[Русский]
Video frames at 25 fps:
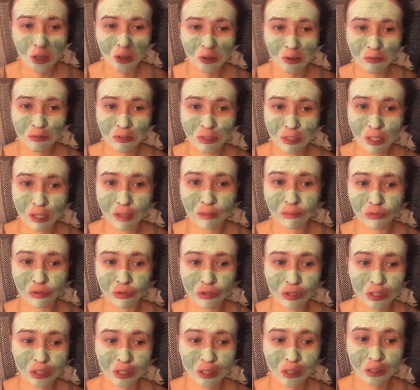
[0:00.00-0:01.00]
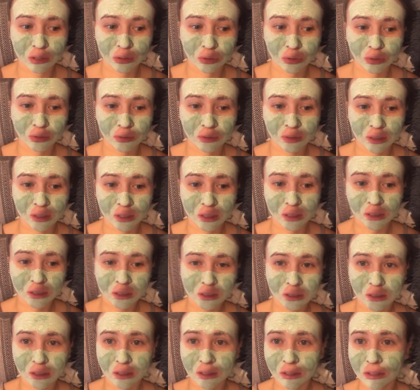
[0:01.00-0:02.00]
вчера муж наготовил еды
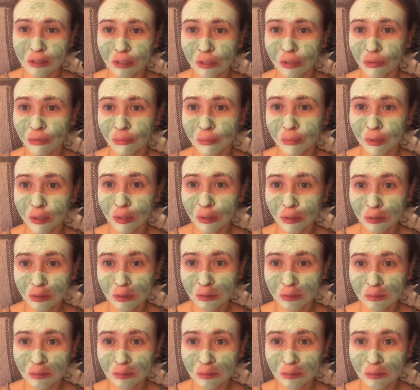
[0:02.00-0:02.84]
на неделю вперед.